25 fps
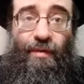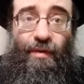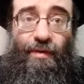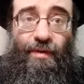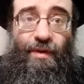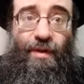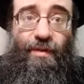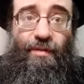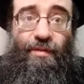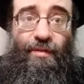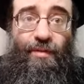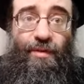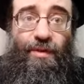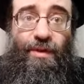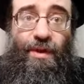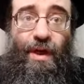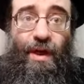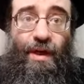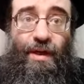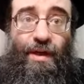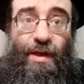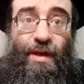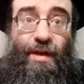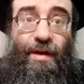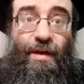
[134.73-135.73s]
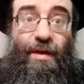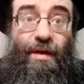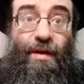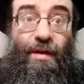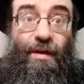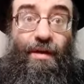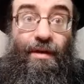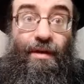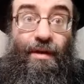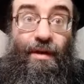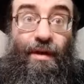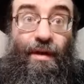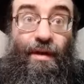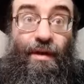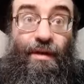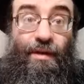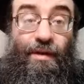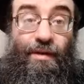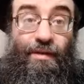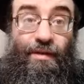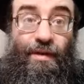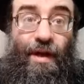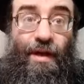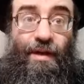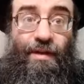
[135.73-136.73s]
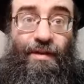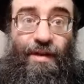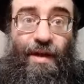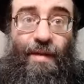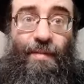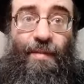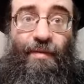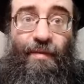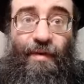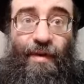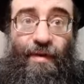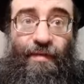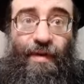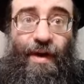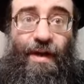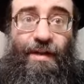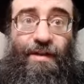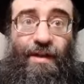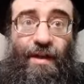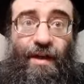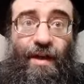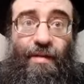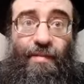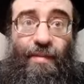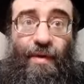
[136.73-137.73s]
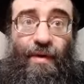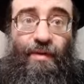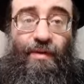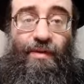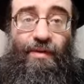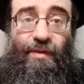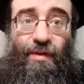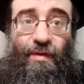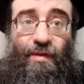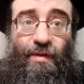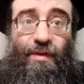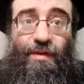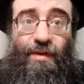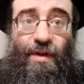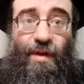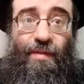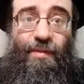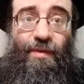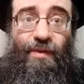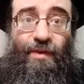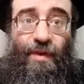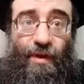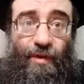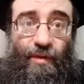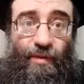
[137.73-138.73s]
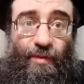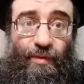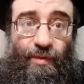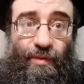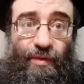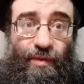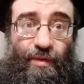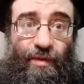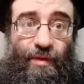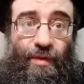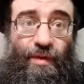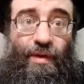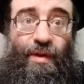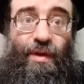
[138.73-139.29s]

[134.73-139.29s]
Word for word: Во всяком случае, они э, не стали с нами воевать, а наоборот сделали с нами союз.